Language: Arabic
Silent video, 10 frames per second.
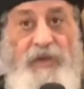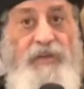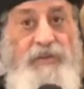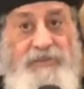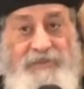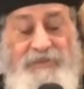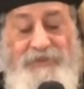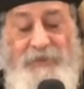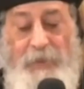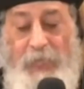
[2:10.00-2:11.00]
خالص
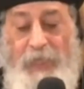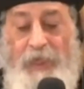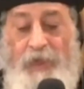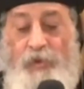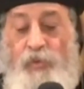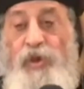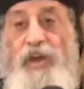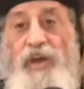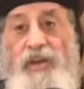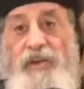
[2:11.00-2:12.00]

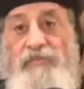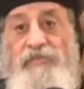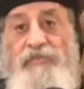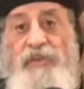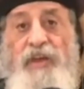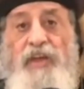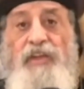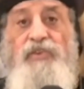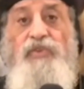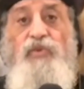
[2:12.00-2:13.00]
واعرف
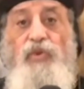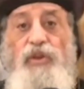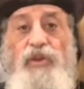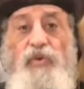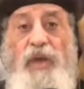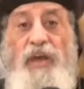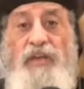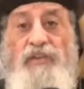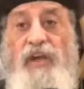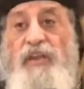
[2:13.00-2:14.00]
ان كل
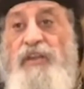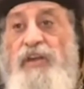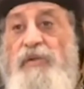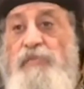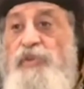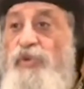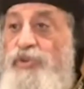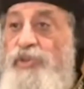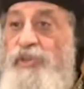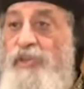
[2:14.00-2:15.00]
واحد الله
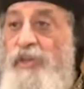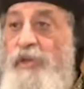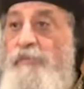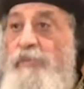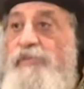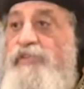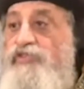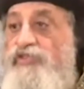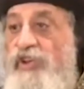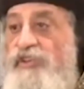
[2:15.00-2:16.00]
بيعطيه بس
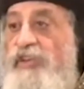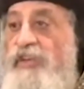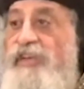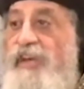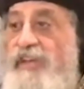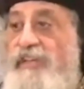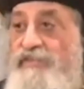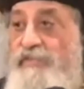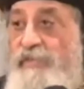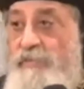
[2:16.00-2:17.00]
الشاطر اللي
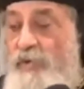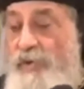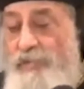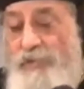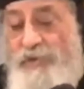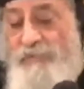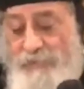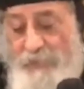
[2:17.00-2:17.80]
يكتشف الموهبه